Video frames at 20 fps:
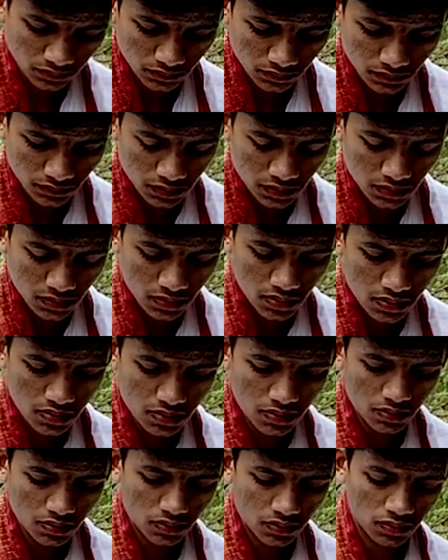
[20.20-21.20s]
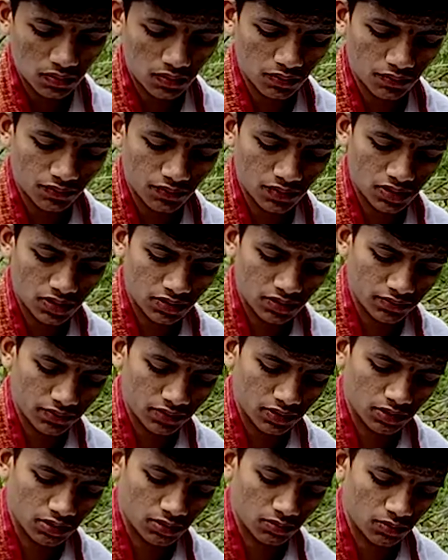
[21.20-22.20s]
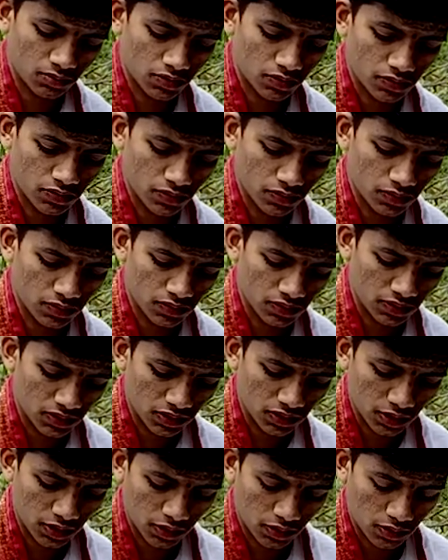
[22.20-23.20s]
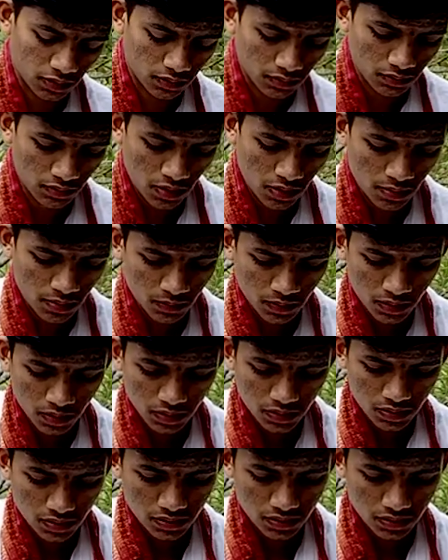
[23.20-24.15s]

తూర్పుకి తిరిగి సూర్య భగవానుడికి నమస్కారం చేస్తే వాళ్ళు సంధ్యావందనం చేసిన